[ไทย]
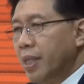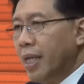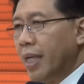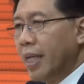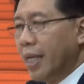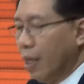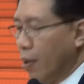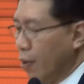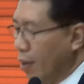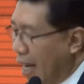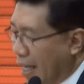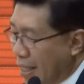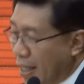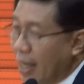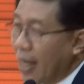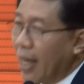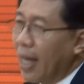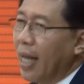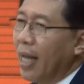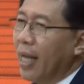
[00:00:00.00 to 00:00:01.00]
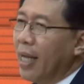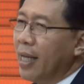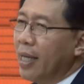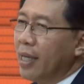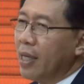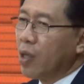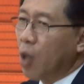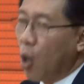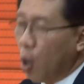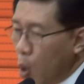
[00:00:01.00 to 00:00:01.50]
ที่เกี่ยวอาหารทะเล
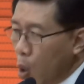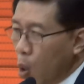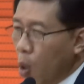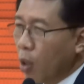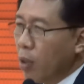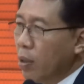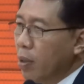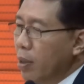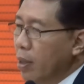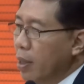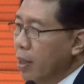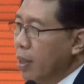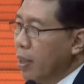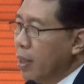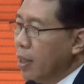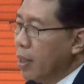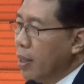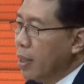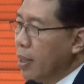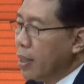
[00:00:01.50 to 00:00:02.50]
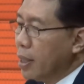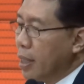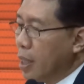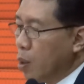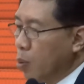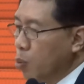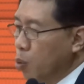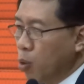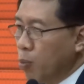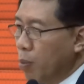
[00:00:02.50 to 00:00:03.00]
ของโลก
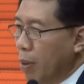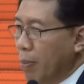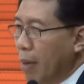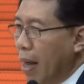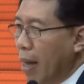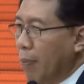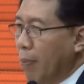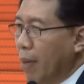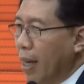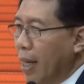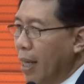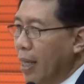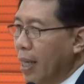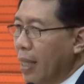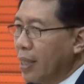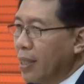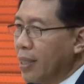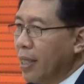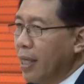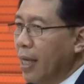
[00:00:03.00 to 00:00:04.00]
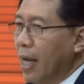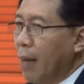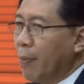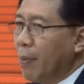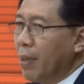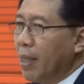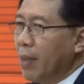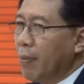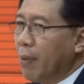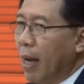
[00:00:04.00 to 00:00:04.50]
ระดมทุนไปมากมายระยะ
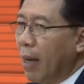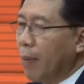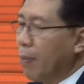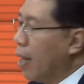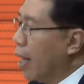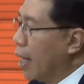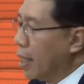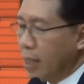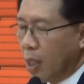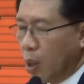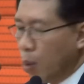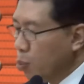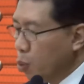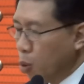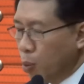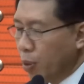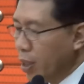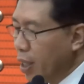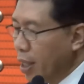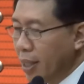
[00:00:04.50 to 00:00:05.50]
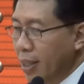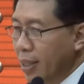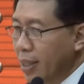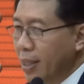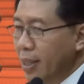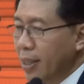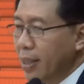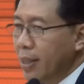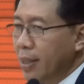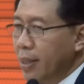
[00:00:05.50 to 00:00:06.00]
4-5 ปีที่ผ่านมาระดมทุนไปเยอะ
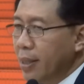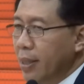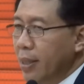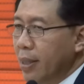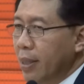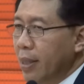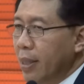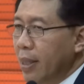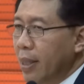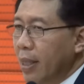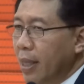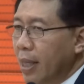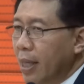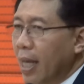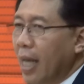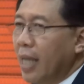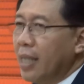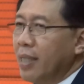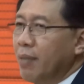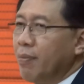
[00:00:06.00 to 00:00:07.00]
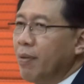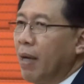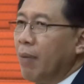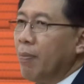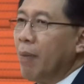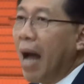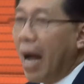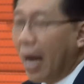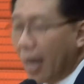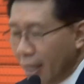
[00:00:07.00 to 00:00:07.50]
และที่สำ
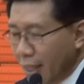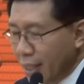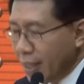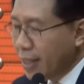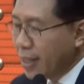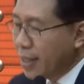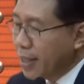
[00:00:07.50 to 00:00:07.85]
คัญมาก